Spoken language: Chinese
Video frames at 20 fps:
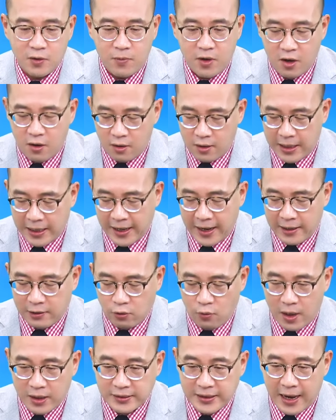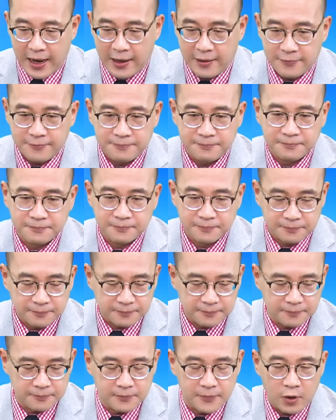没有？来看广达，
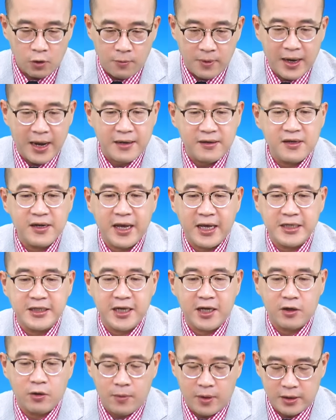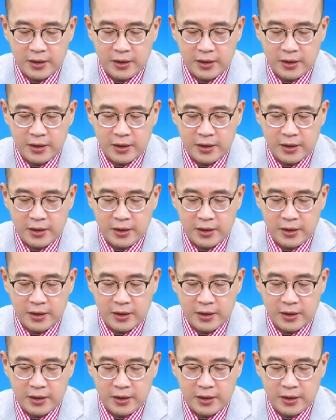我们看日 K 线，同不？